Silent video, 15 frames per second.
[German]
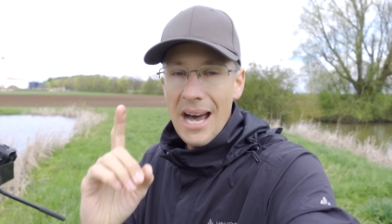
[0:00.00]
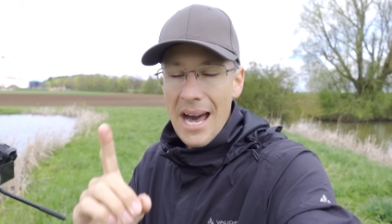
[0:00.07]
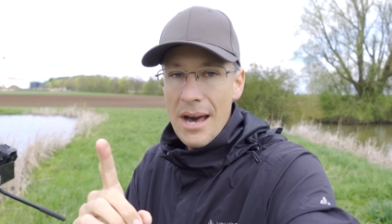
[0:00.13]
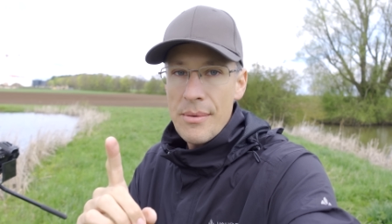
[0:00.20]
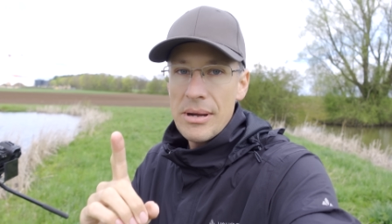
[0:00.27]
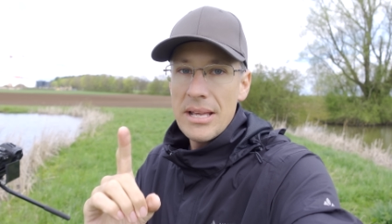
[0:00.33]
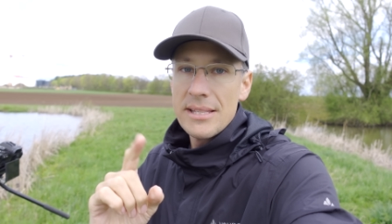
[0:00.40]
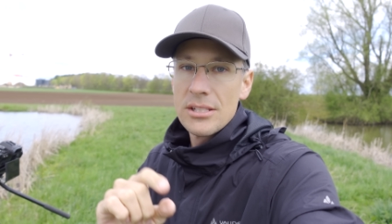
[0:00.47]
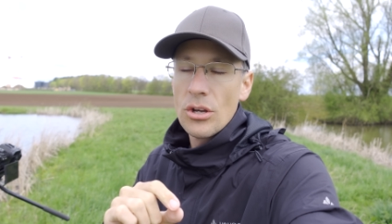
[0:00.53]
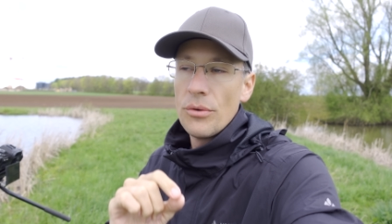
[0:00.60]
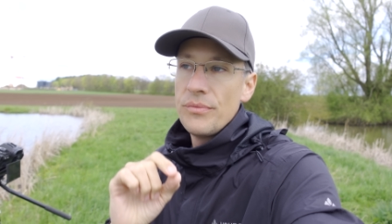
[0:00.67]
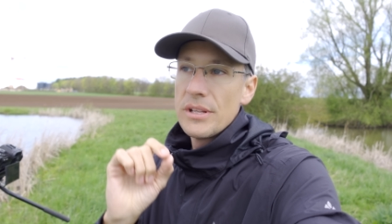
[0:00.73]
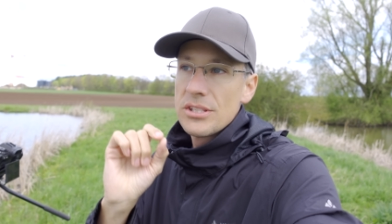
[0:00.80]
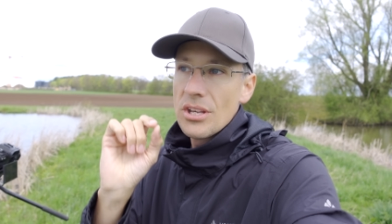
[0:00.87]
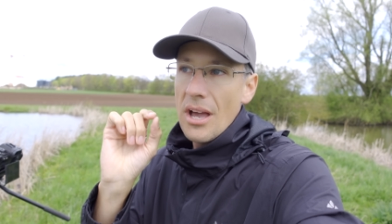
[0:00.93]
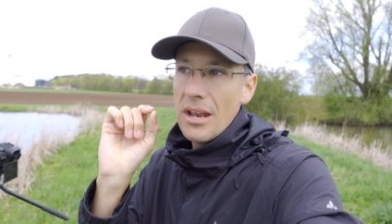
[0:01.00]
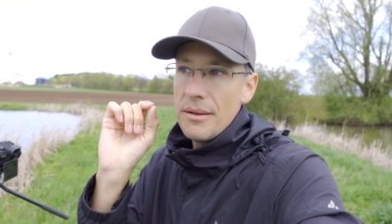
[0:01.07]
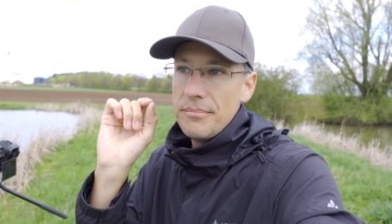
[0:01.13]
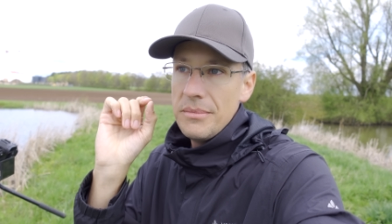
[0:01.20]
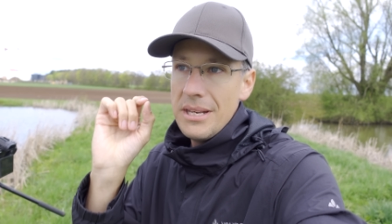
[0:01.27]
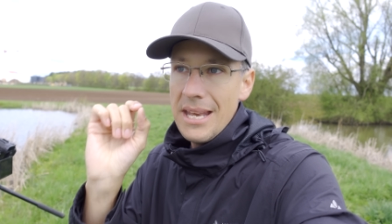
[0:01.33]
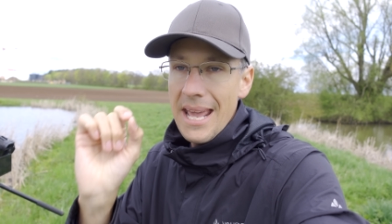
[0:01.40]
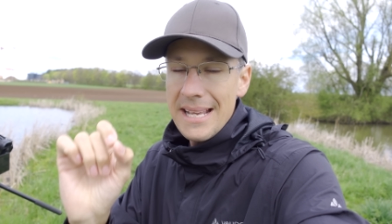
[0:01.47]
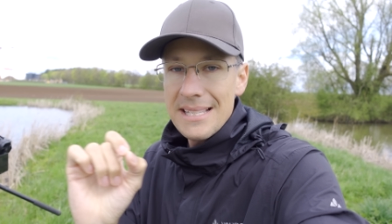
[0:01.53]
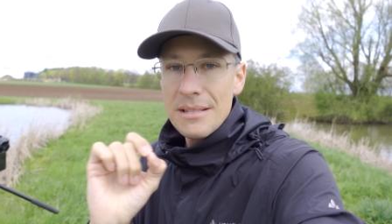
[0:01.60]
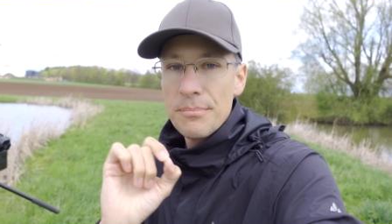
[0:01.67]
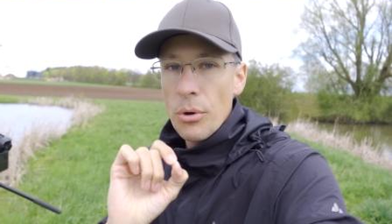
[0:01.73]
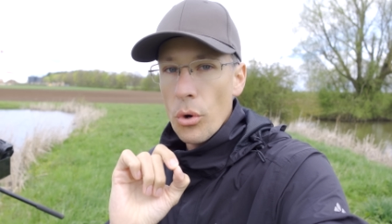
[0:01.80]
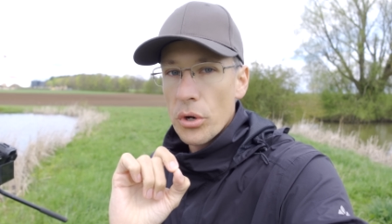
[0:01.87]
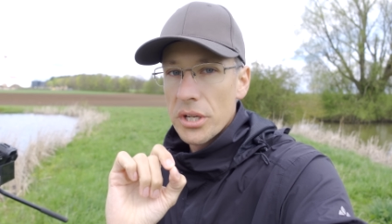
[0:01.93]
Aber jetzt kommen wir zu einem
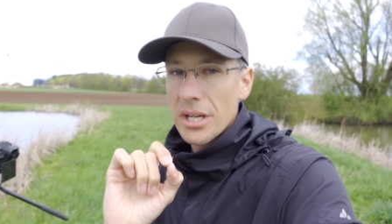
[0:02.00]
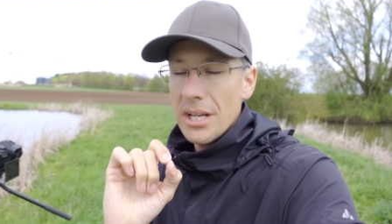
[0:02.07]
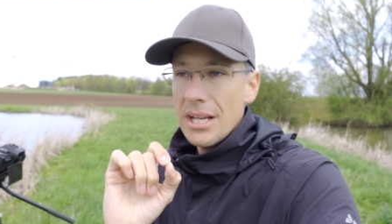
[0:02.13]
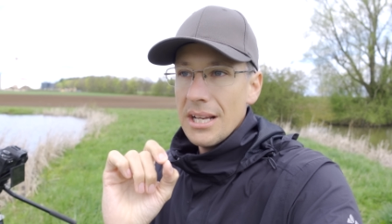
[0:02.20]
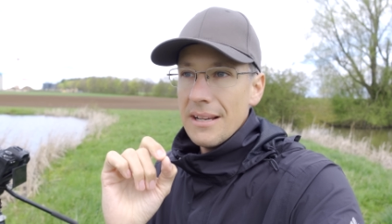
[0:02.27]
nächsten Punkt.